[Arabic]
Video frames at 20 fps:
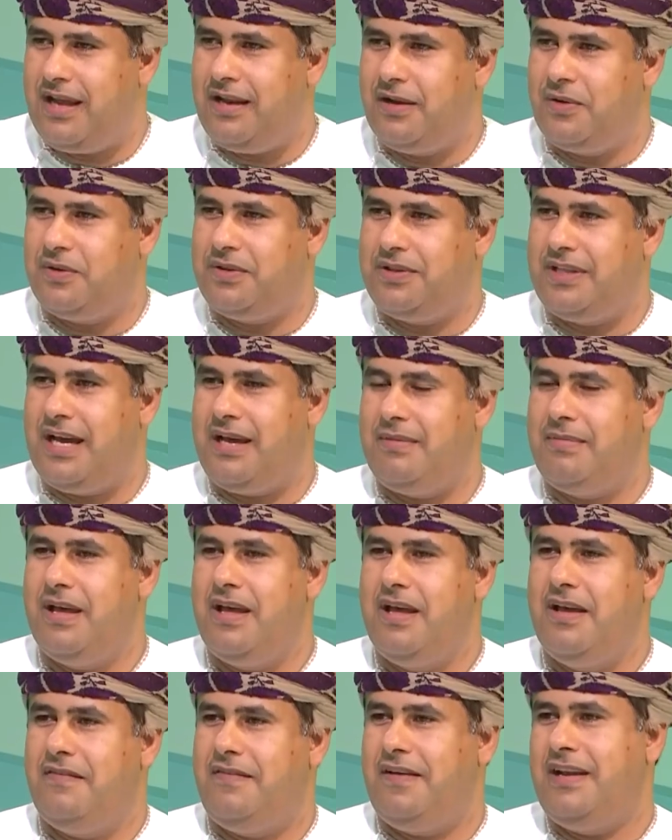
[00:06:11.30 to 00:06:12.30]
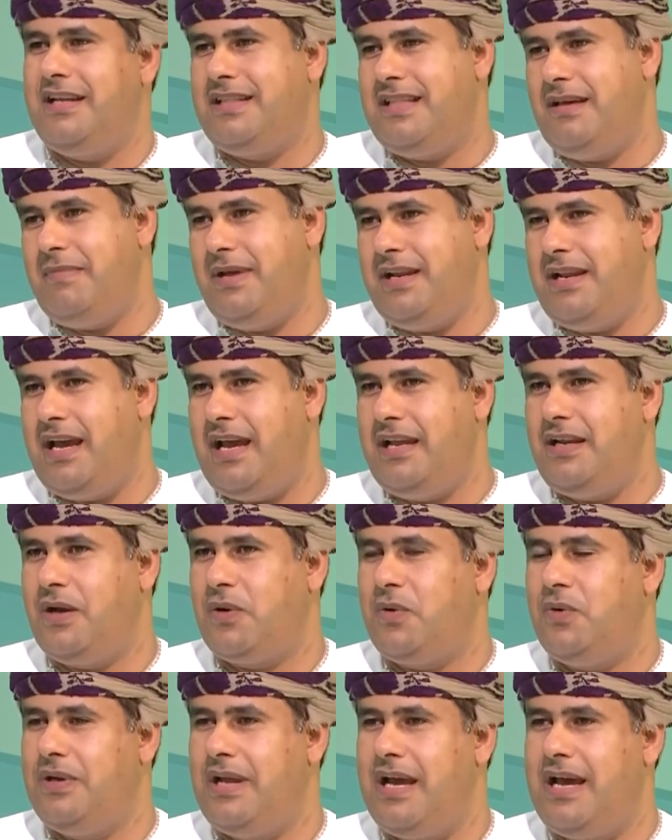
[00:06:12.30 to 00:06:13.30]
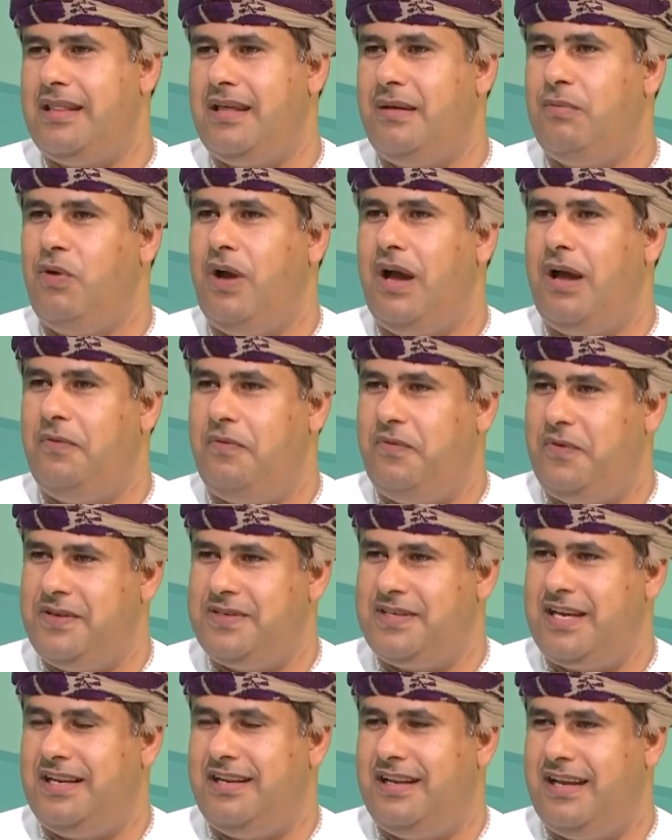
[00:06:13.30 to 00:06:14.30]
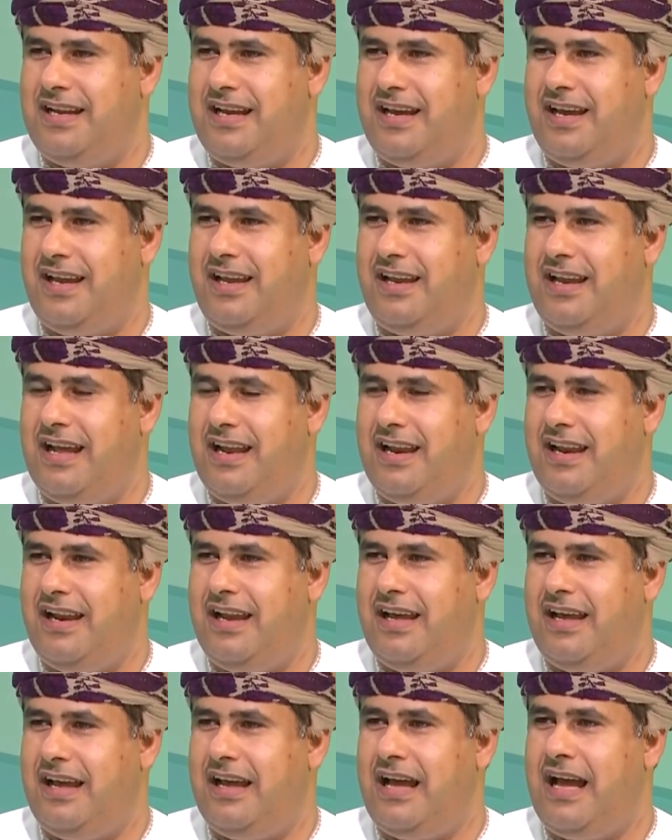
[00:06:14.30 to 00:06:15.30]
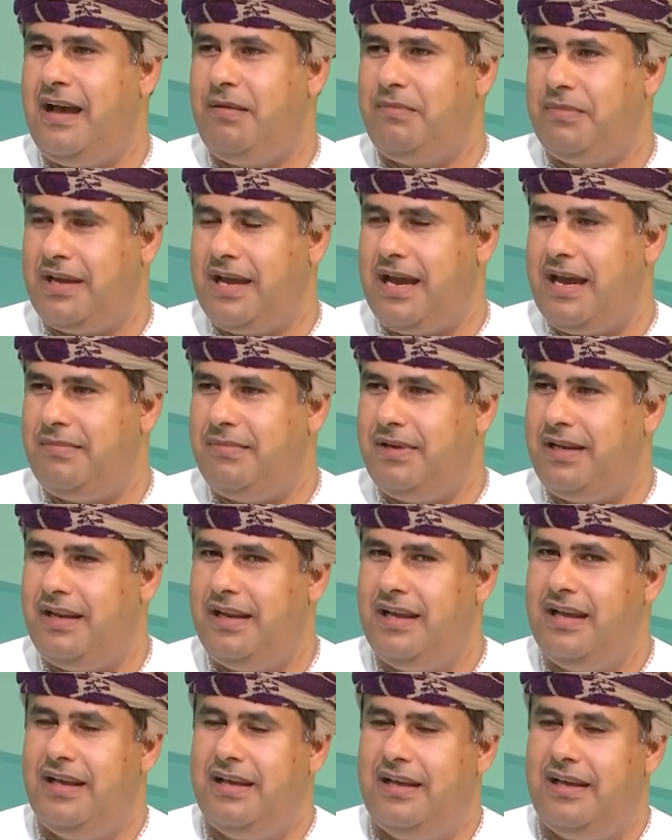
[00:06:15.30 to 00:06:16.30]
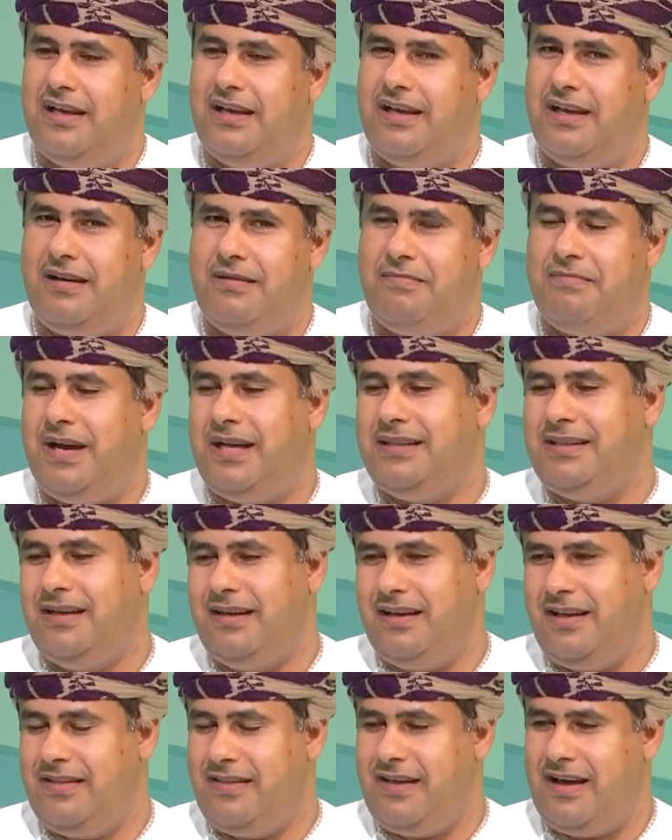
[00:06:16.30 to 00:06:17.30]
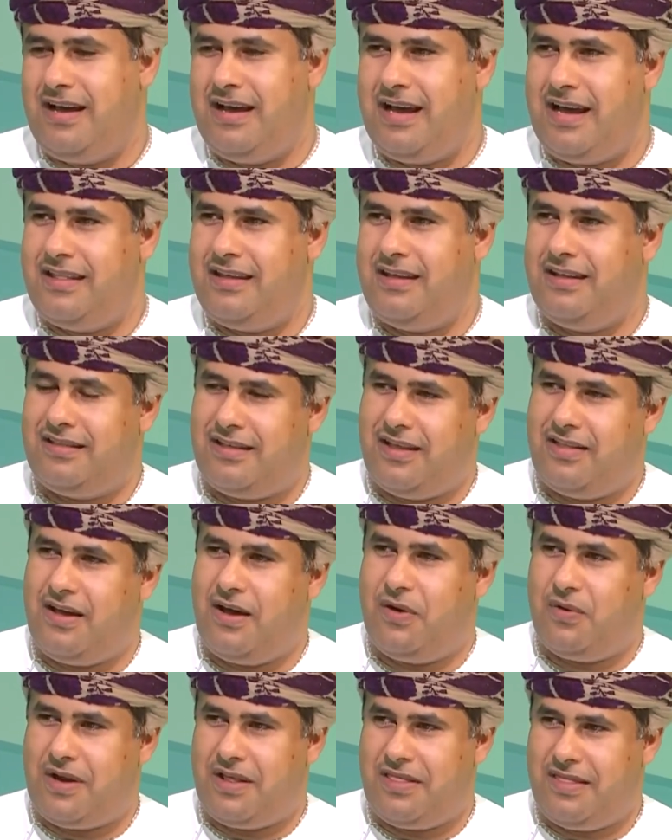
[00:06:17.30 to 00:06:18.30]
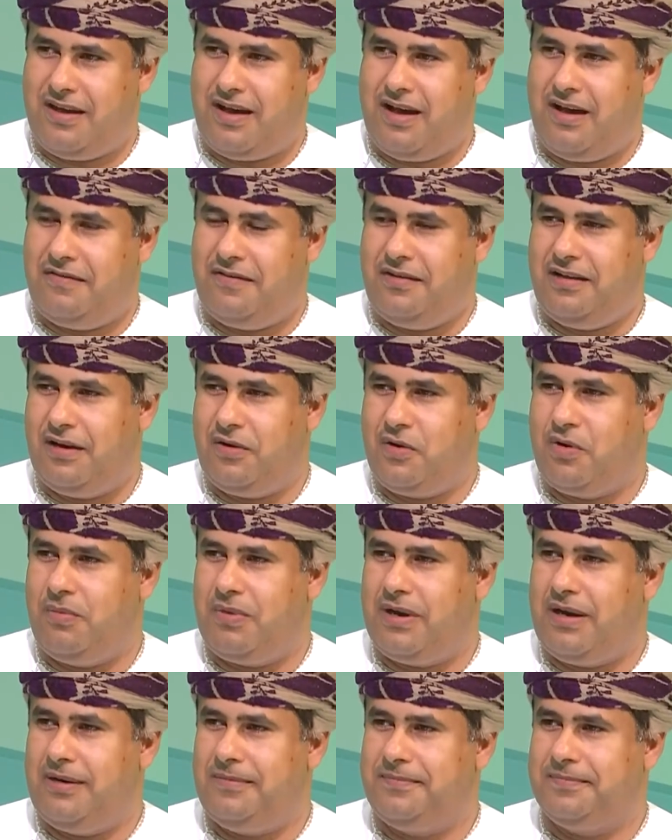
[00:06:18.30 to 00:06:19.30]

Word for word: الكتاب فنتمنى ان يكون هذا محفزا لنا خلال عام كامل آه، بعد انقضاء هذه التظاهره الثقافيه الكبرى.